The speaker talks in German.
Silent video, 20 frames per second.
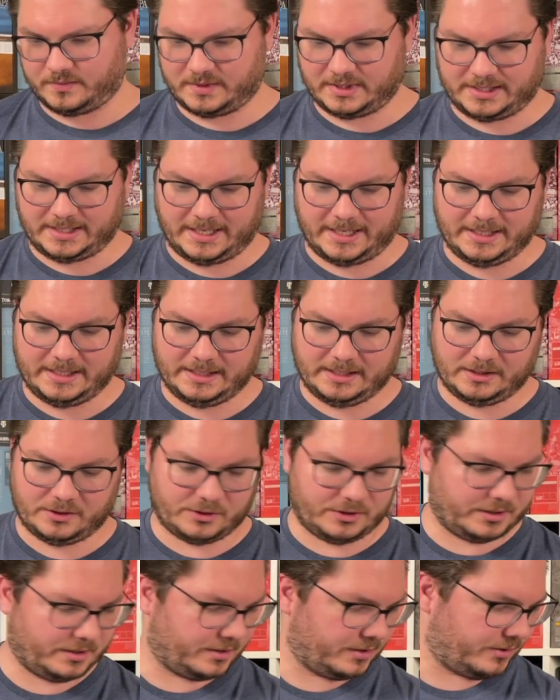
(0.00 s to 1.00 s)
kann ich
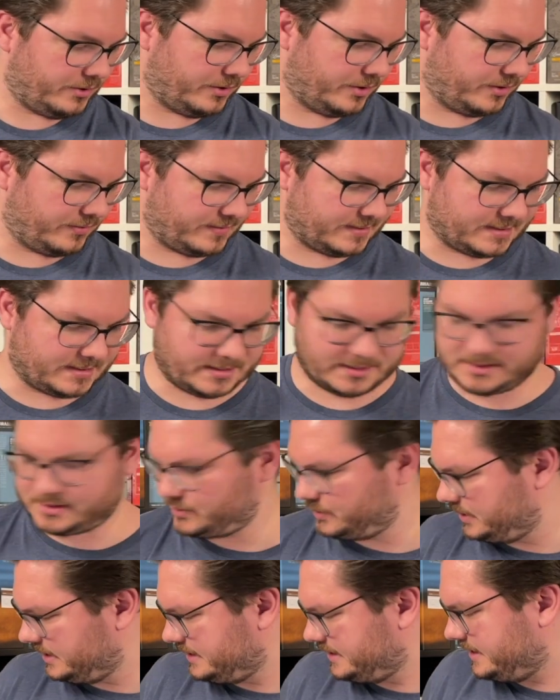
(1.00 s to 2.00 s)
heute euch was
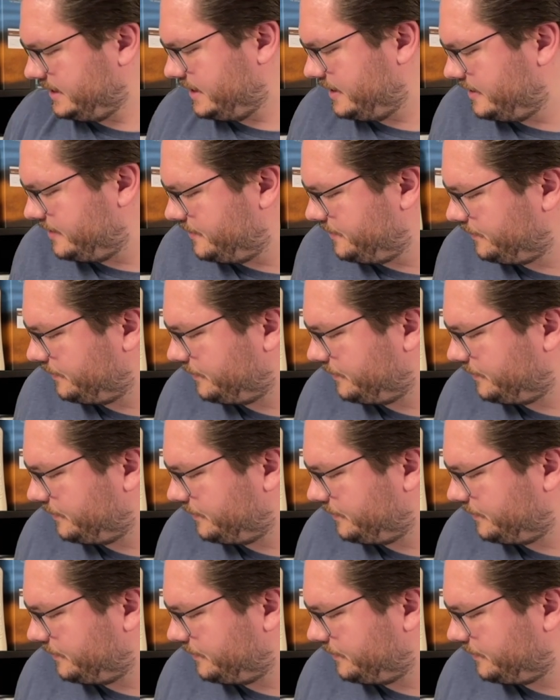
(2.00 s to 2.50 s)
dazu erzählen.